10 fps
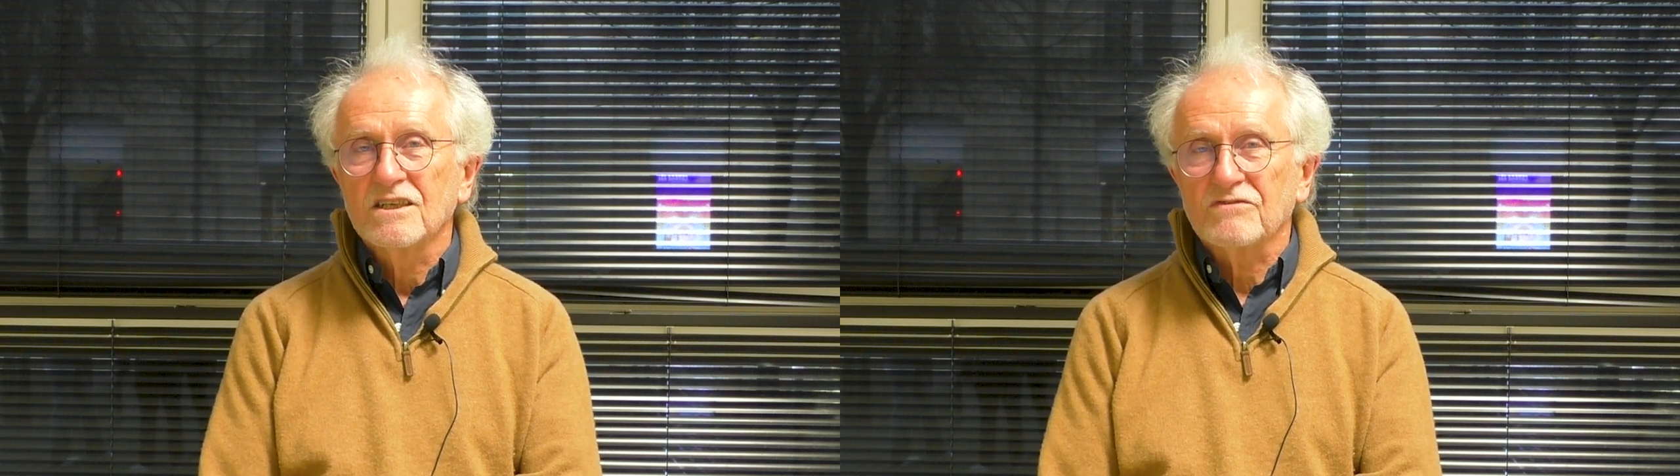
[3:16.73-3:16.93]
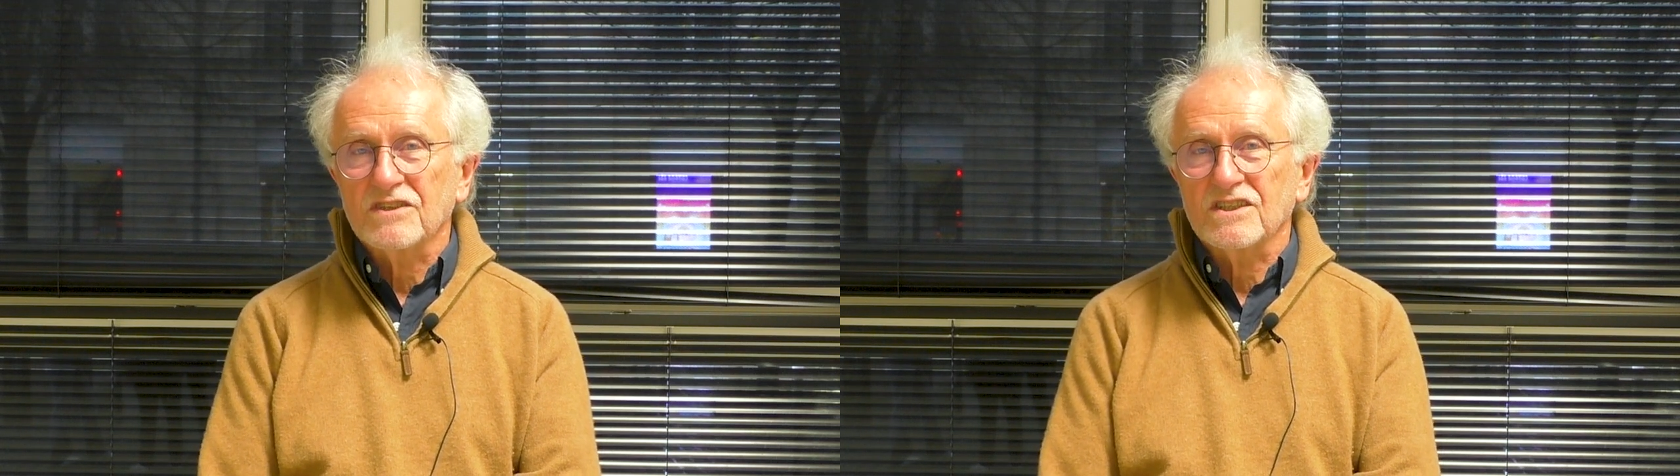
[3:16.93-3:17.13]

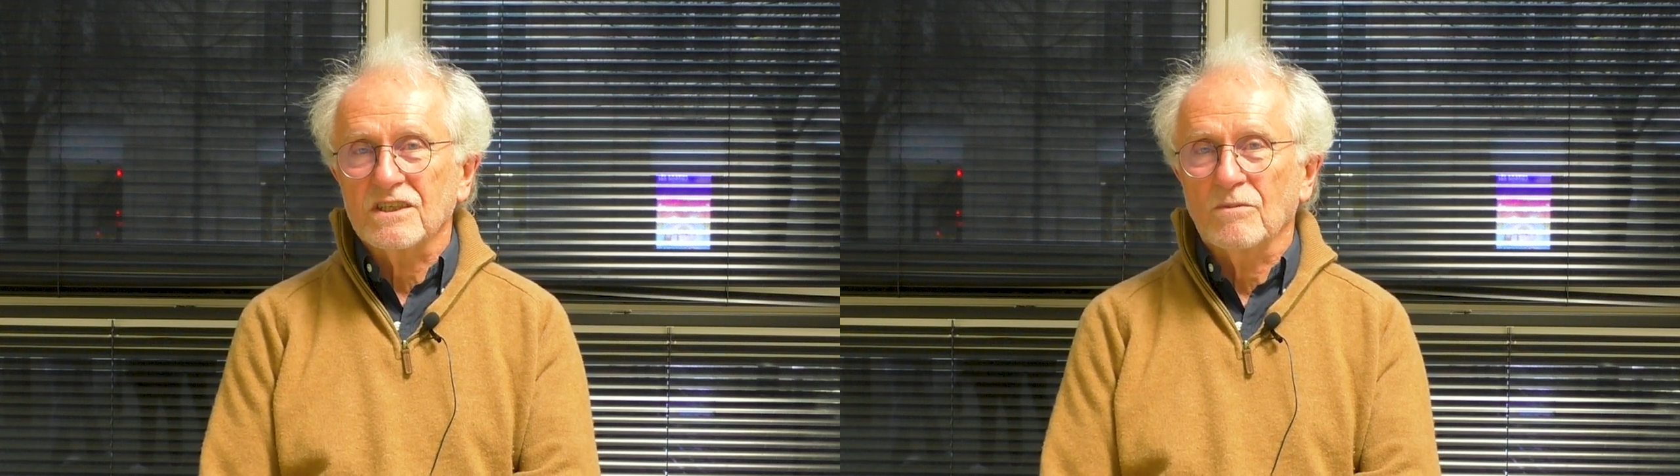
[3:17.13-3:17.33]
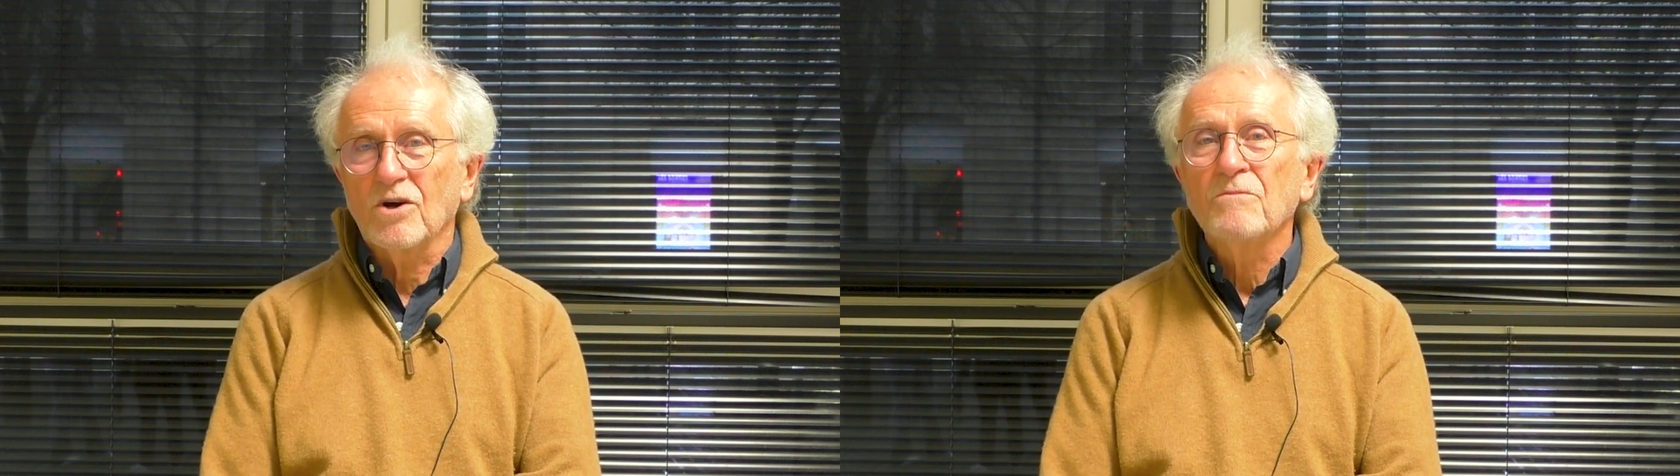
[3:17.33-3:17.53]

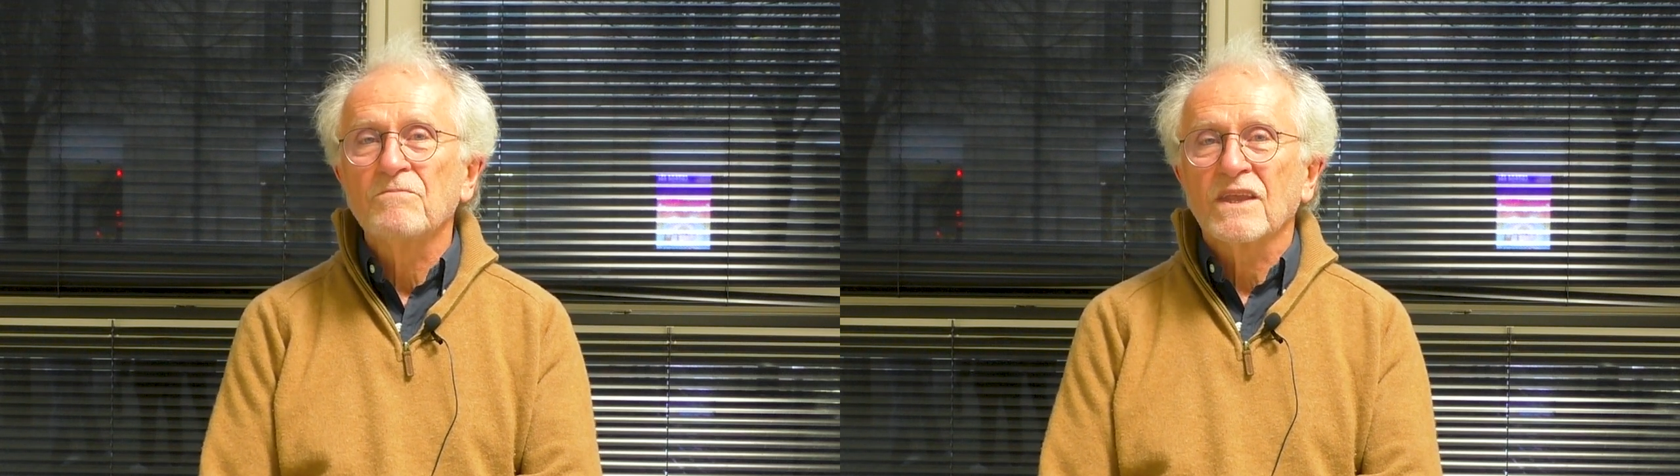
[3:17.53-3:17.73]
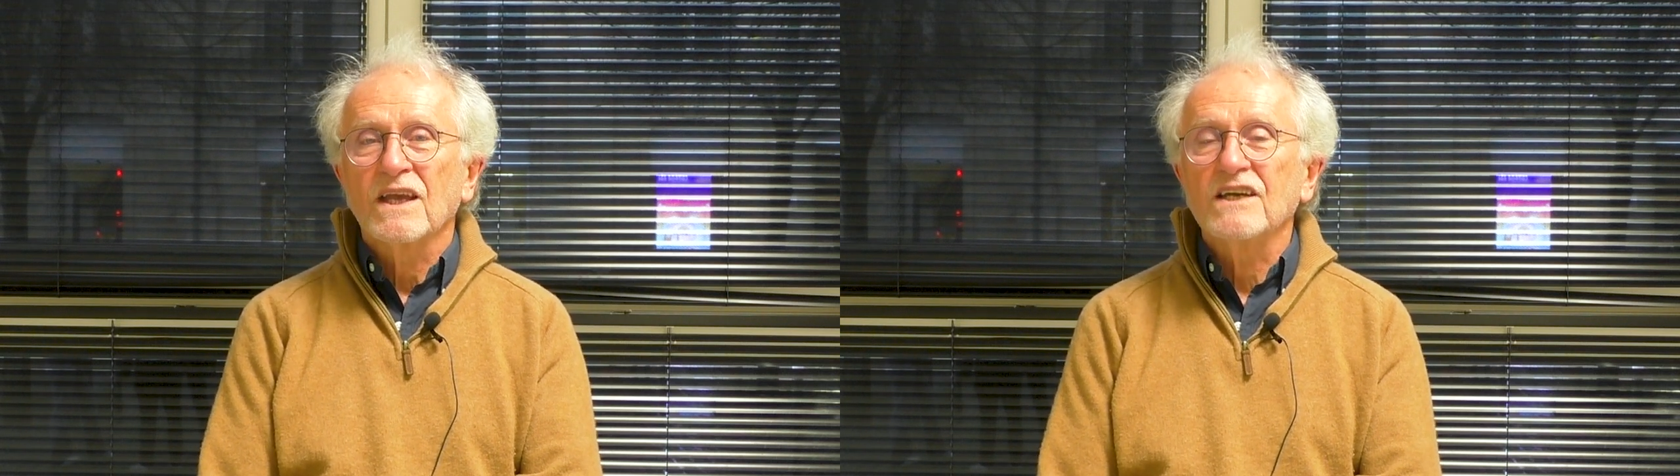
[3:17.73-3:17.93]
facilement.
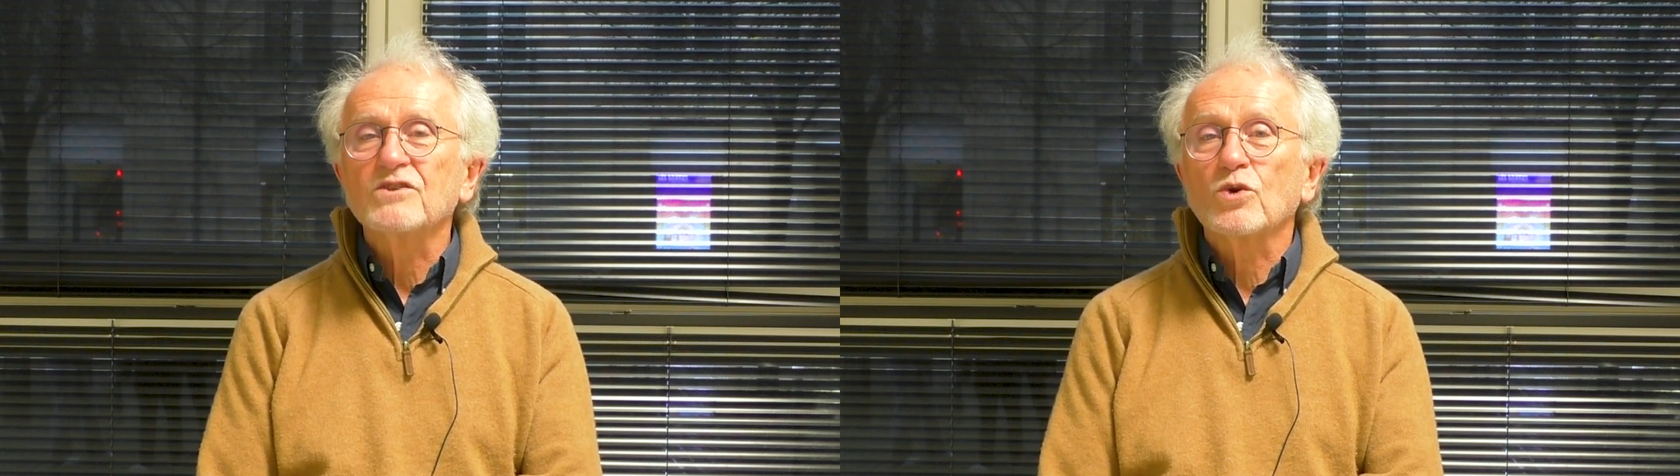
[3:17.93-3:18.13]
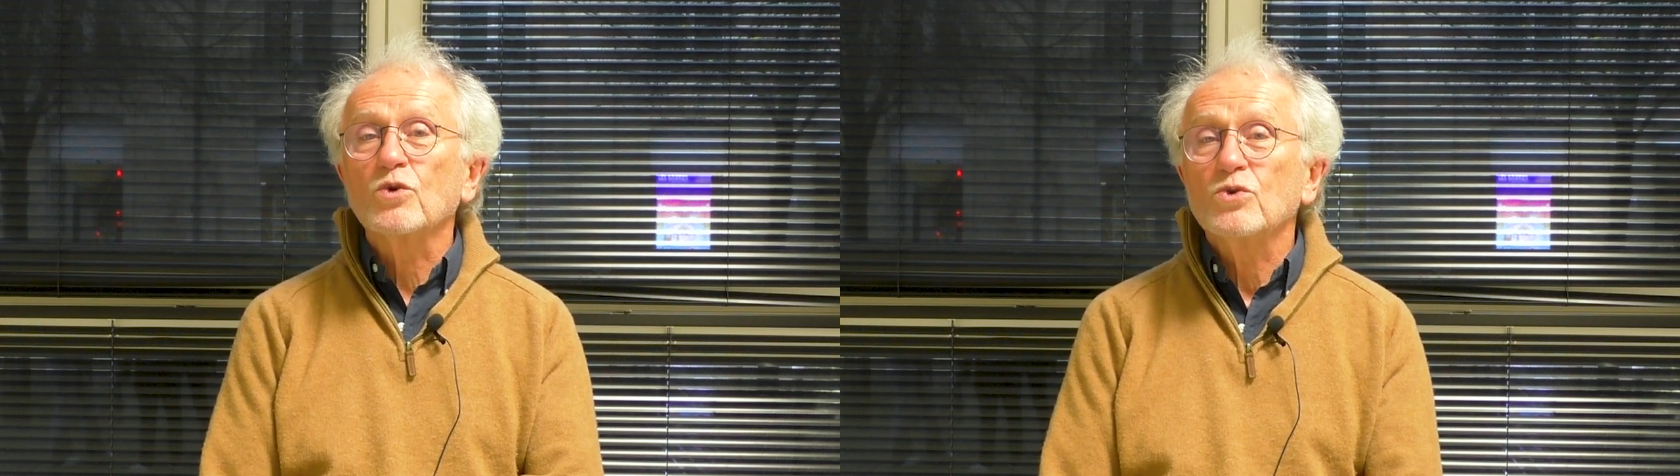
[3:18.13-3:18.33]

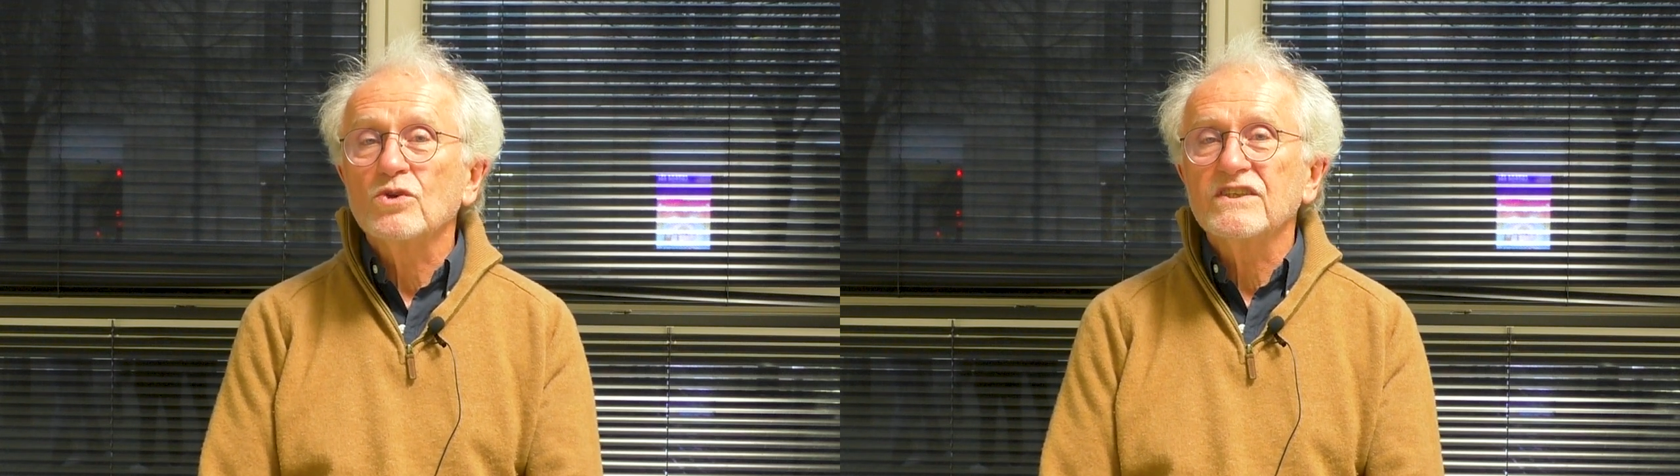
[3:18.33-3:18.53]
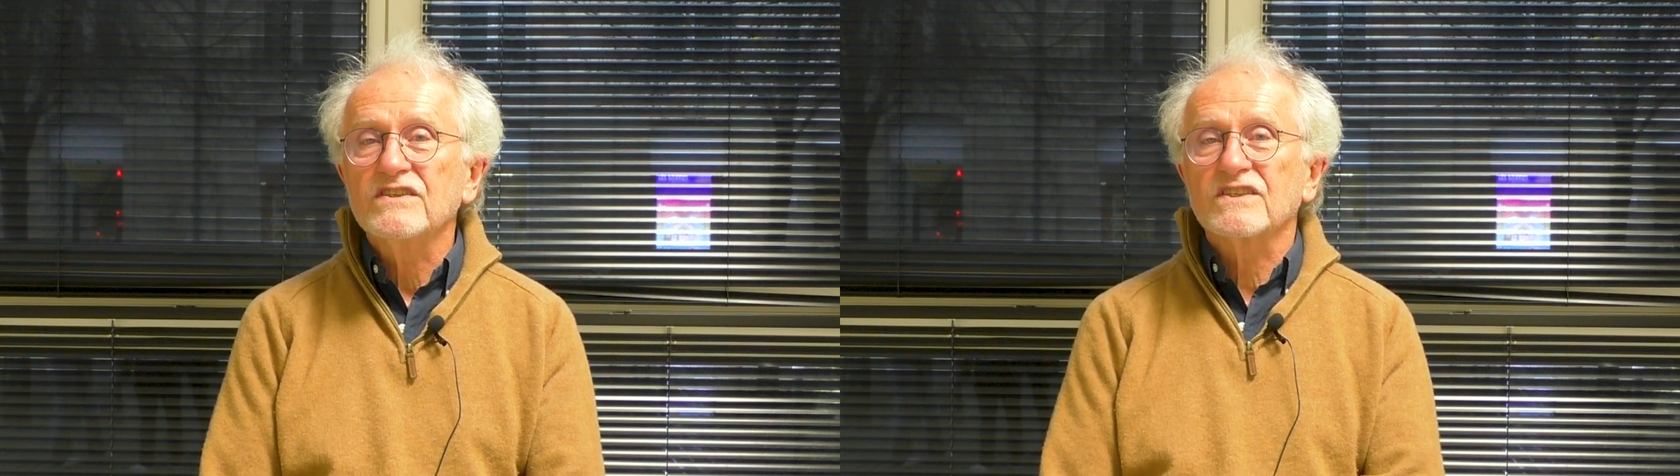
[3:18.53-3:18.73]
Est-ce que
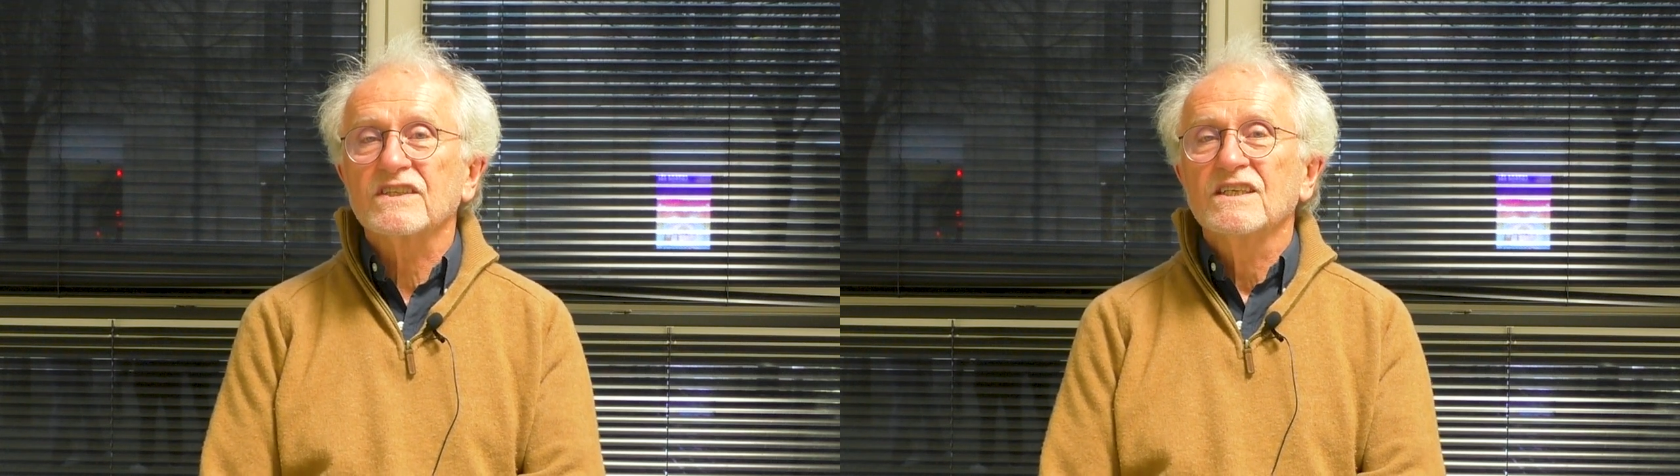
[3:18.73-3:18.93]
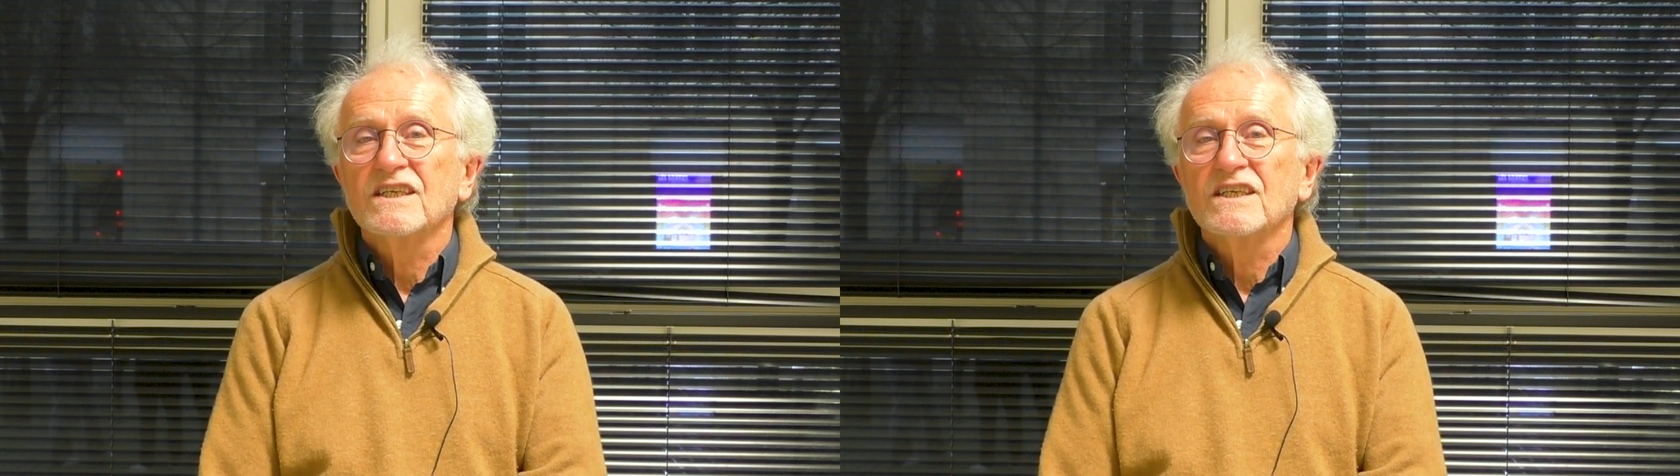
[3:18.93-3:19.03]
Ulysse,